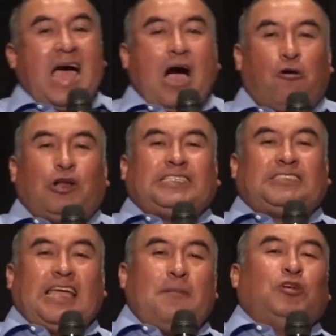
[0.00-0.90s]
ahora
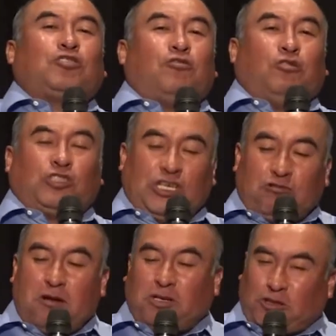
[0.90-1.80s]
hemos
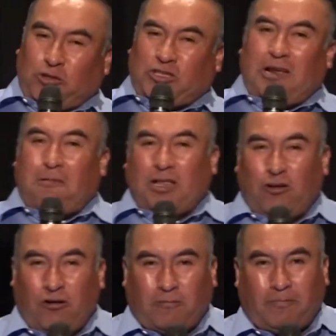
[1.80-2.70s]
conocido a nuestro
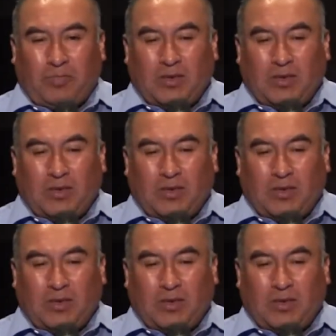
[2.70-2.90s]
Salvador.